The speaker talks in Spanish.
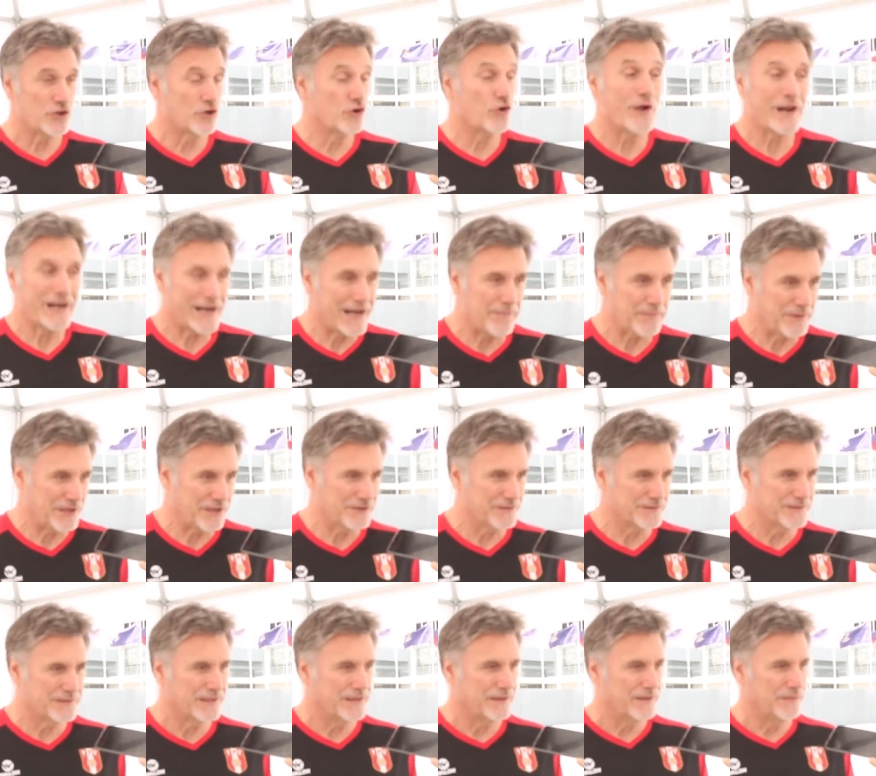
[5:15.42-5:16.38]
Y eso no es
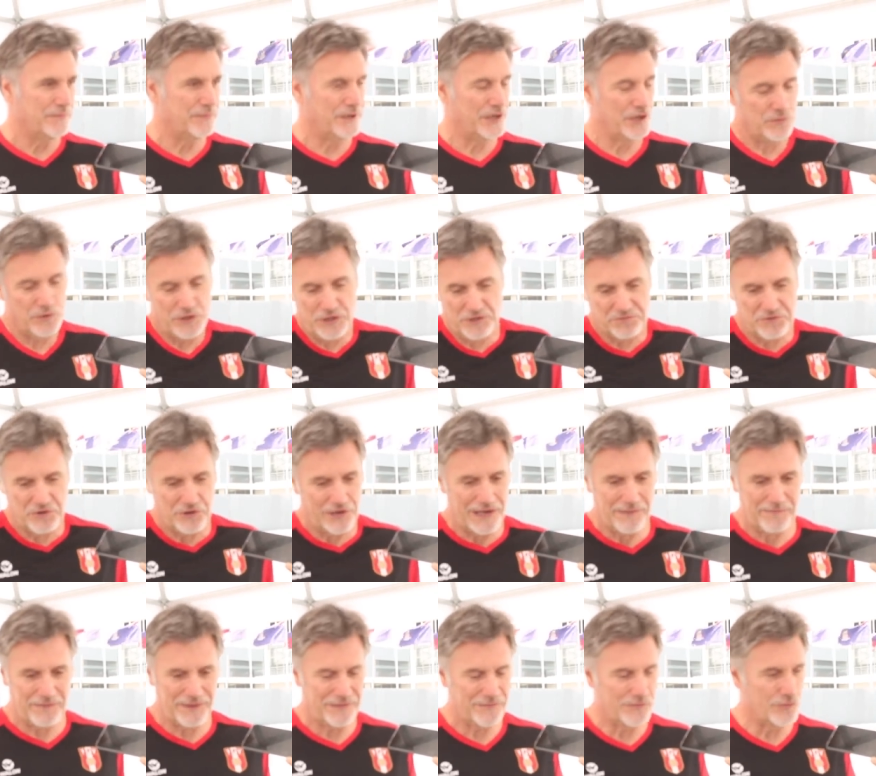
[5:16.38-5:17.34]
rápido. Pero bueno,
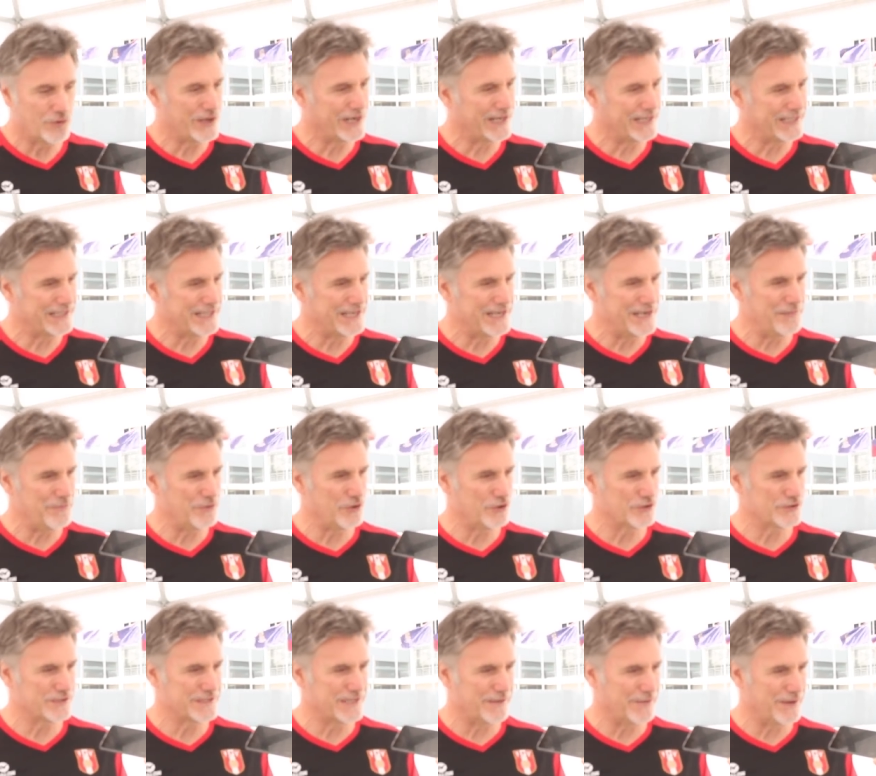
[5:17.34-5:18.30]
con la premura que
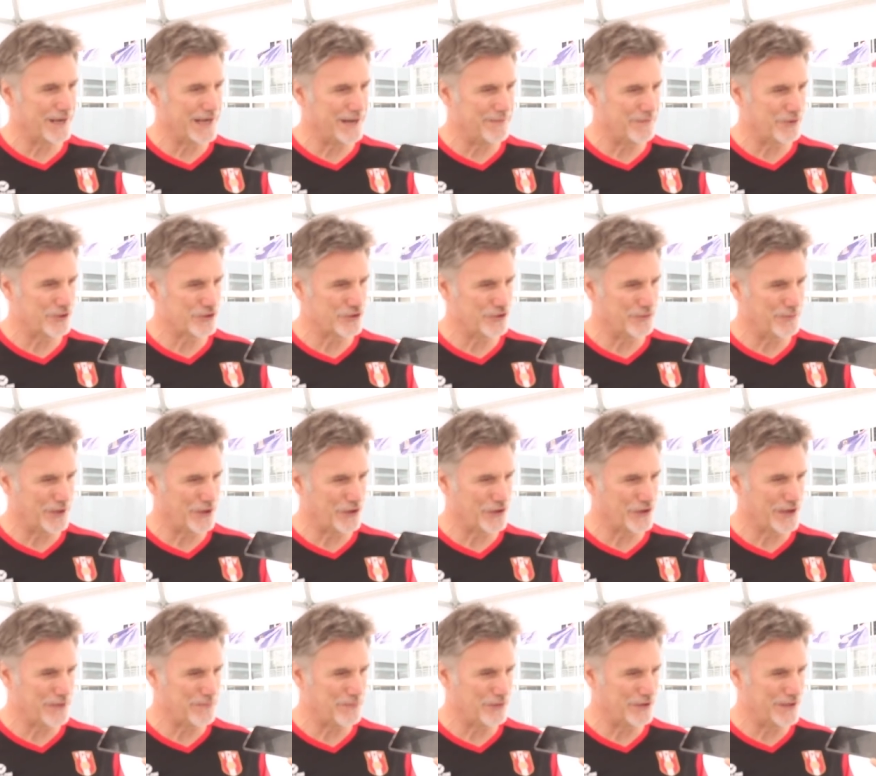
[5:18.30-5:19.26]
tenemos trabajamos
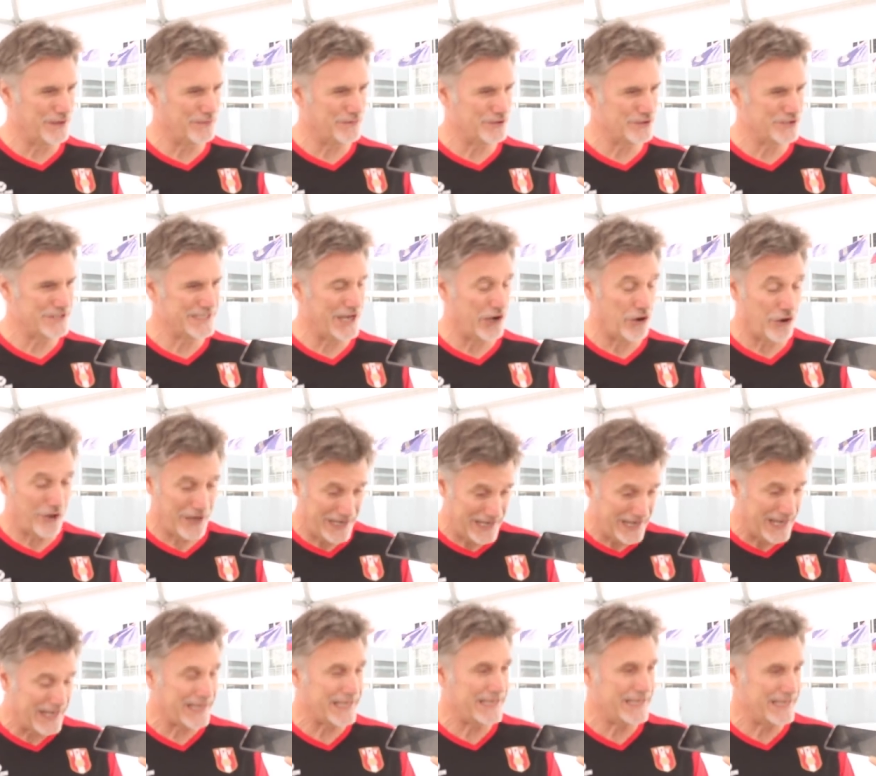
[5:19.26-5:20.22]
lo mejor que podemos y
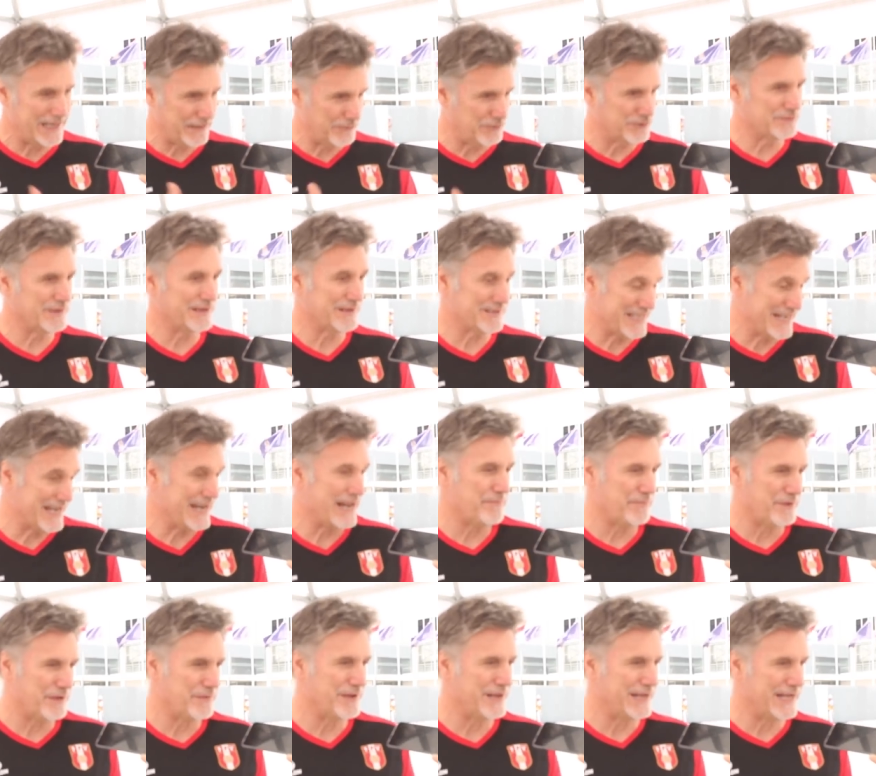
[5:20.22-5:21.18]
ahora en la gira pues va a
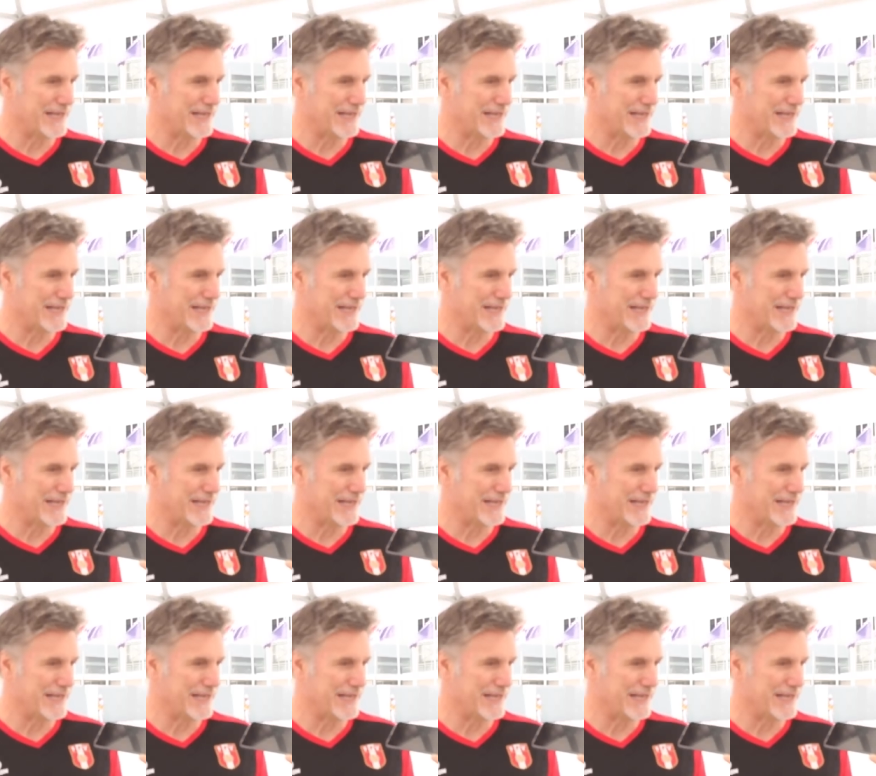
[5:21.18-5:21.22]
ser la